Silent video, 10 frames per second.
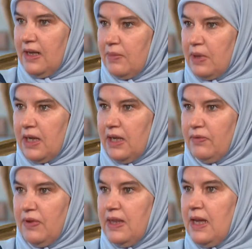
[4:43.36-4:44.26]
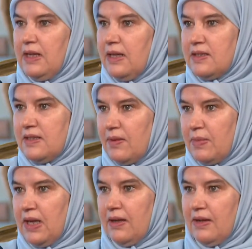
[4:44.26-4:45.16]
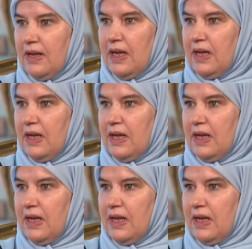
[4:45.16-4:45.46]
إلى مكة في ذلك الزمن نعم.